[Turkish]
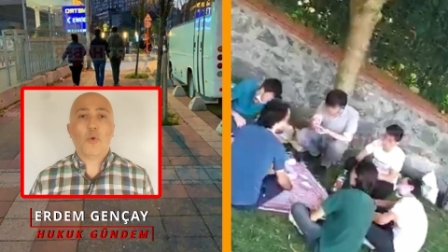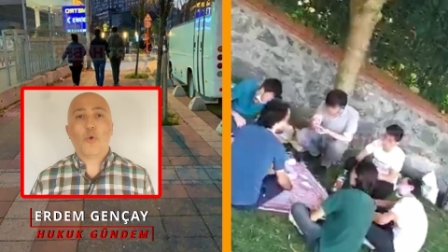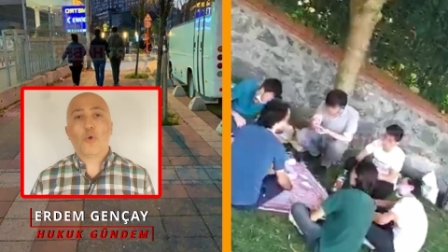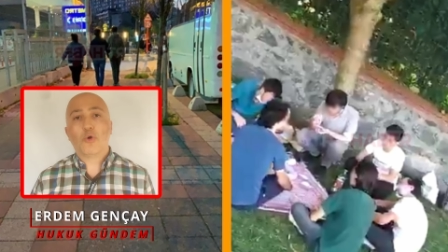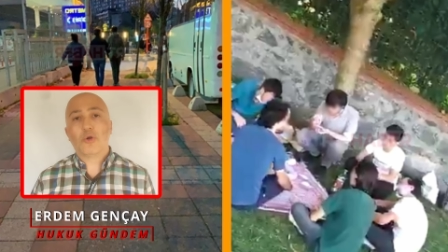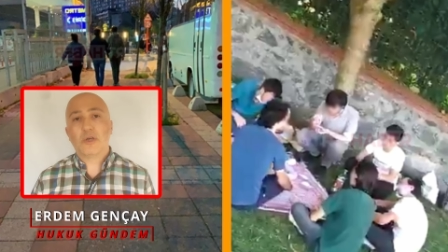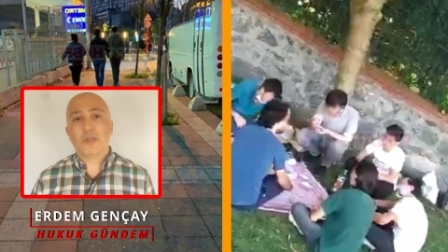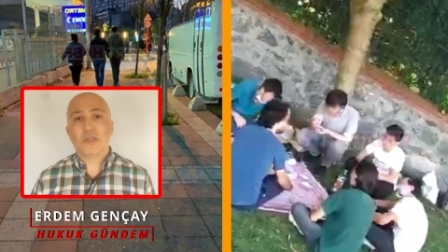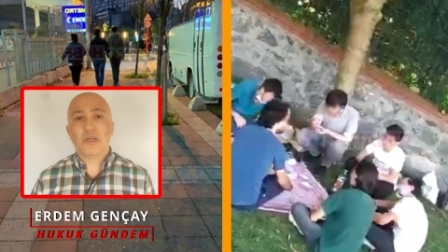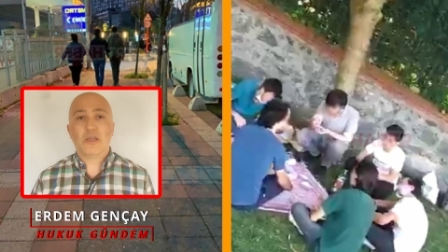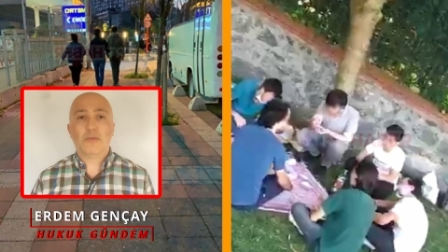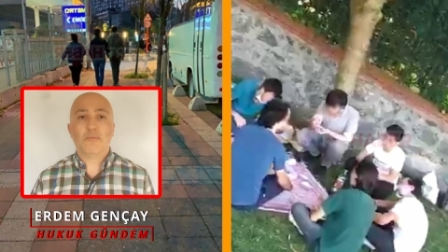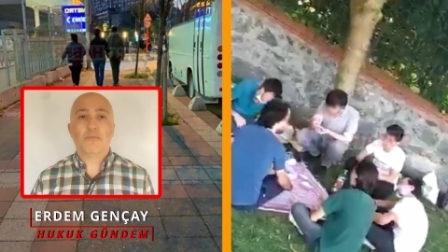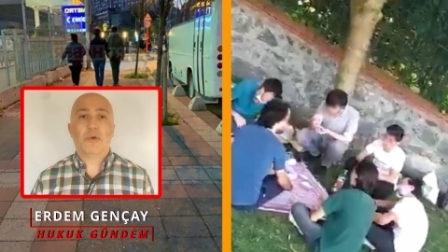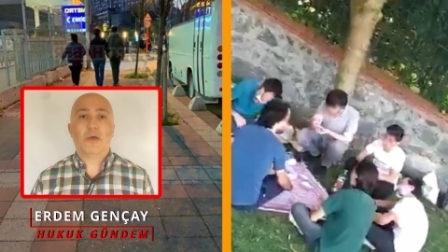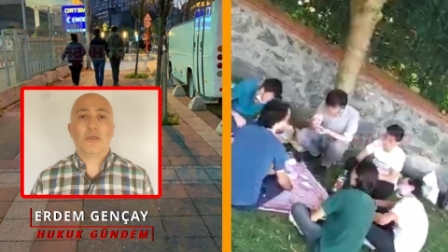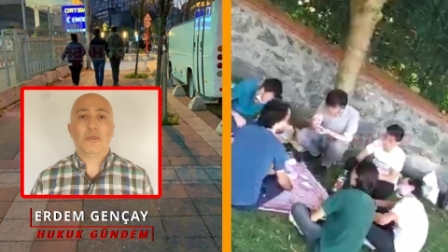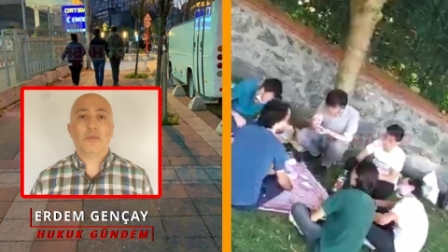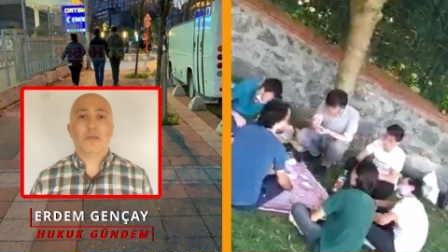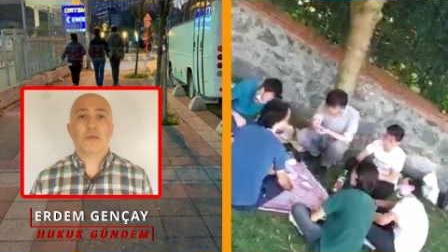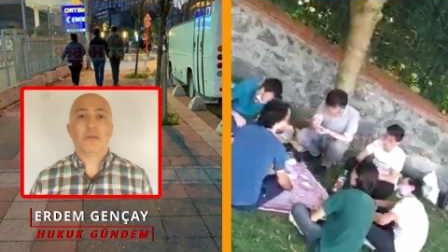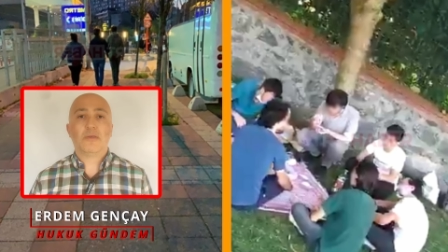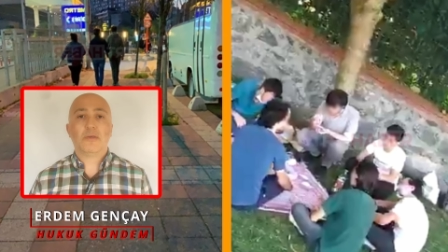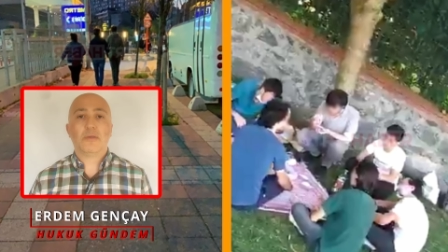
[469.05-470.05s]
oradan mı
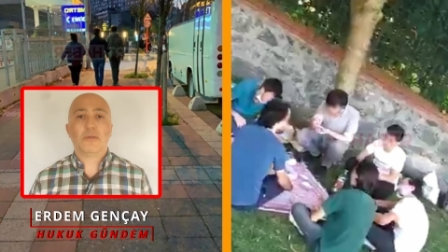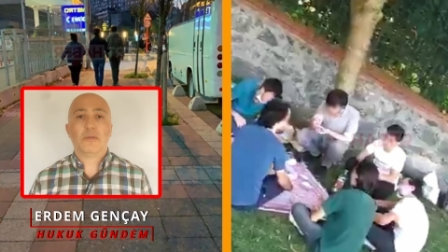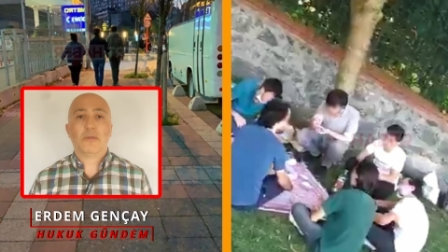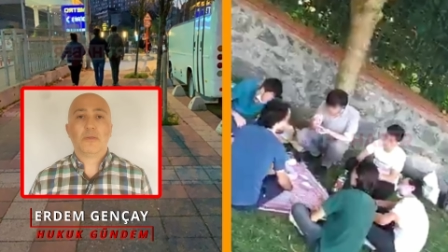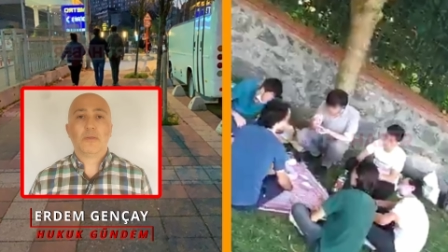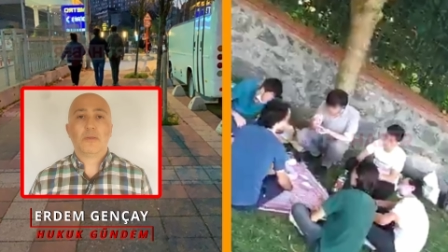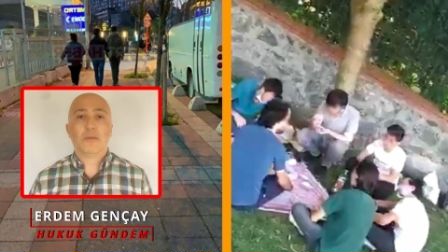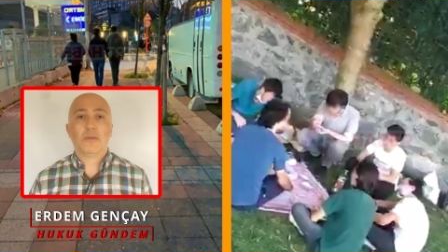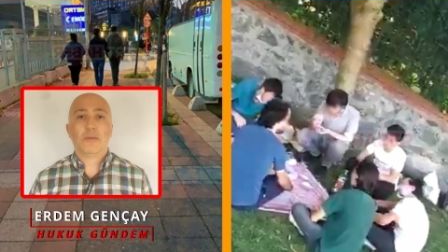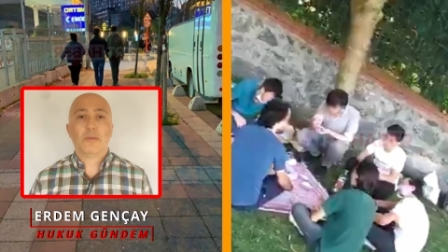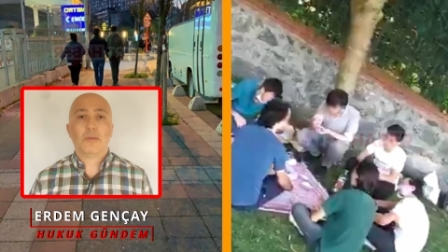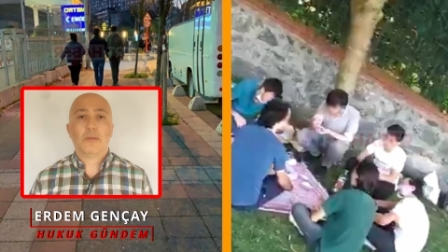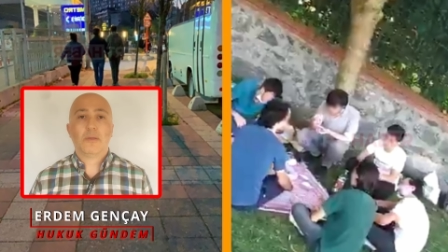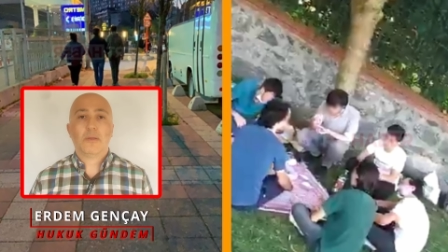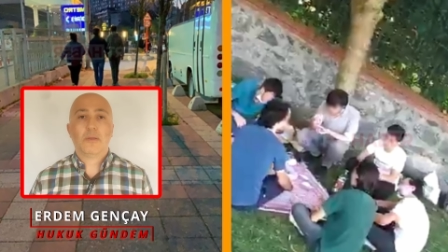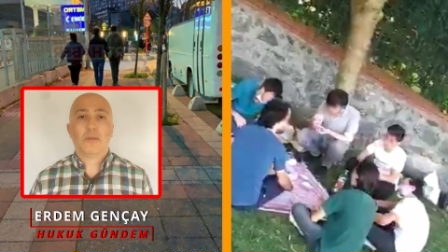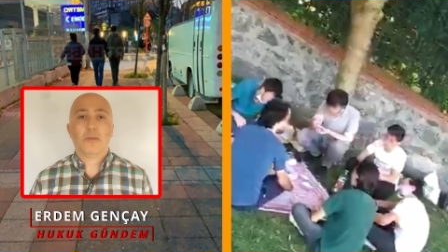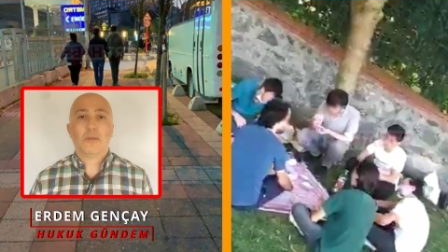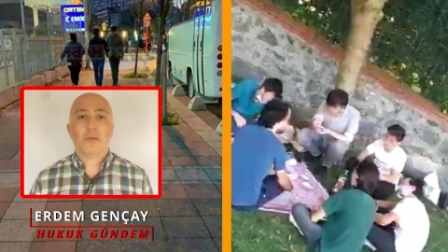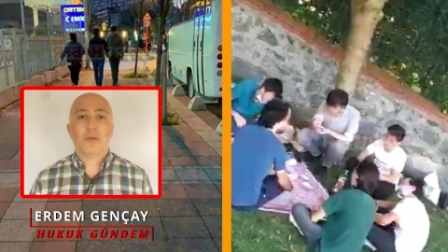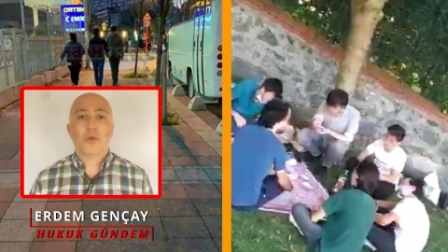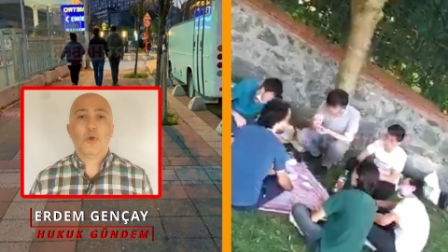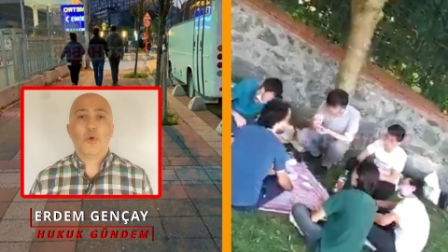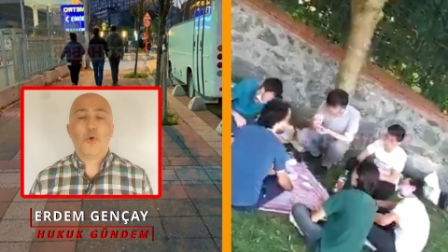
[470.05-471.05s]
anladın?
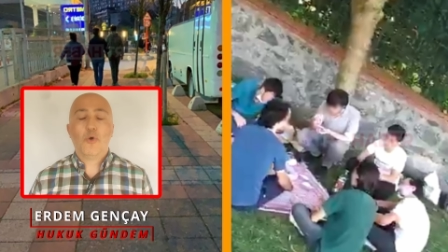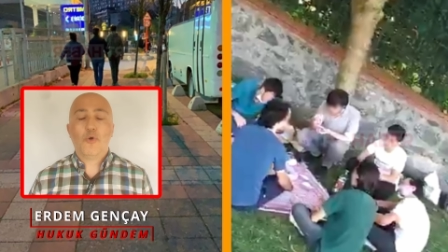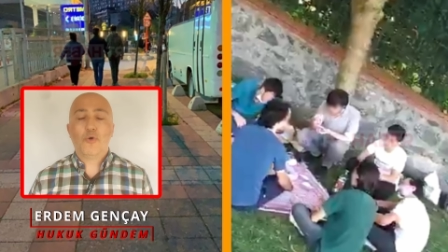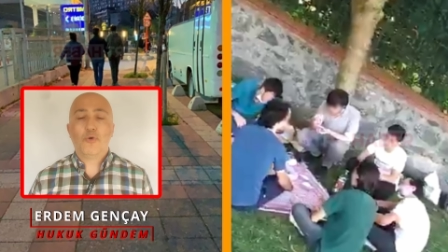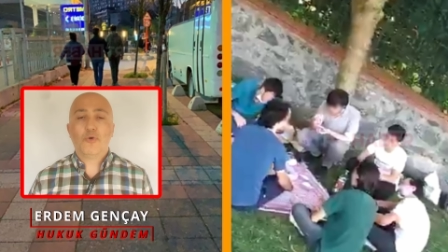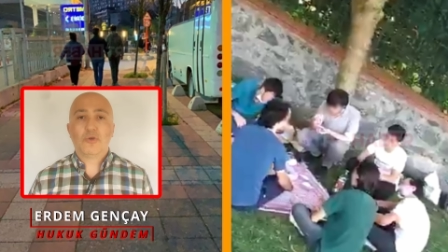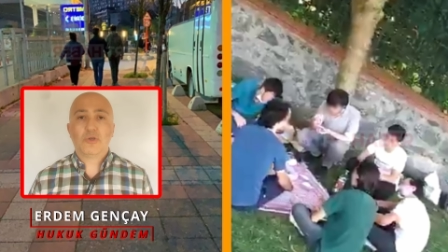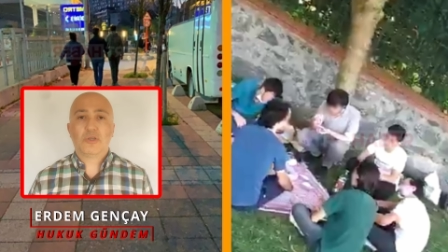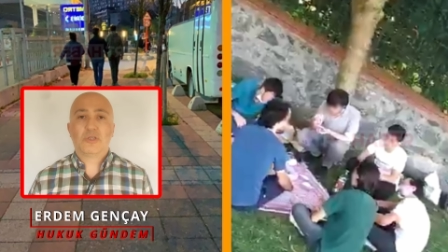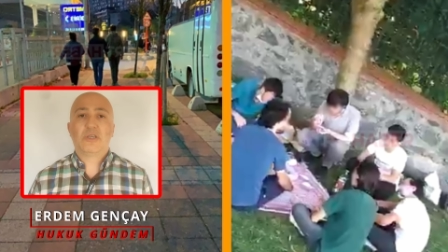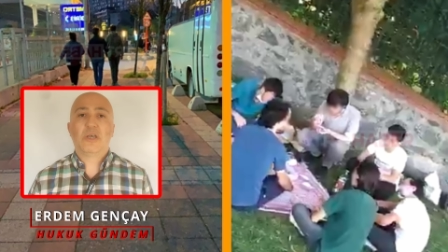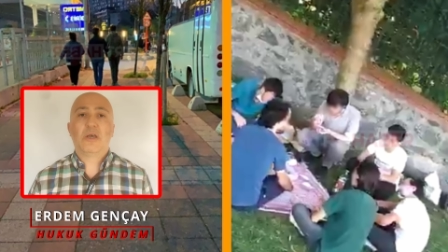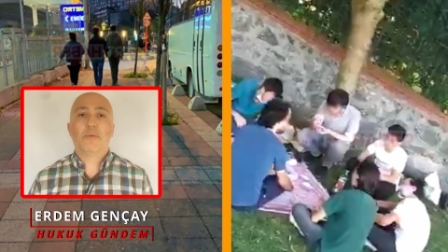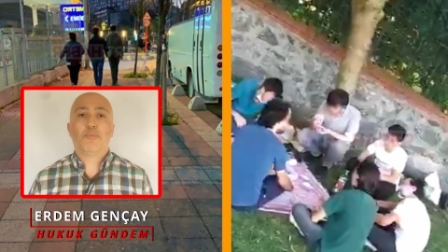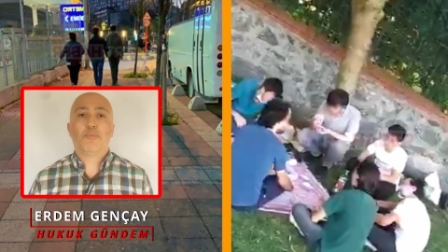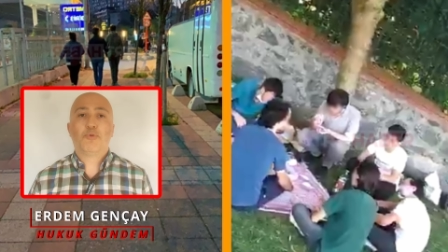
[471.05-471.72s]
Örgütsel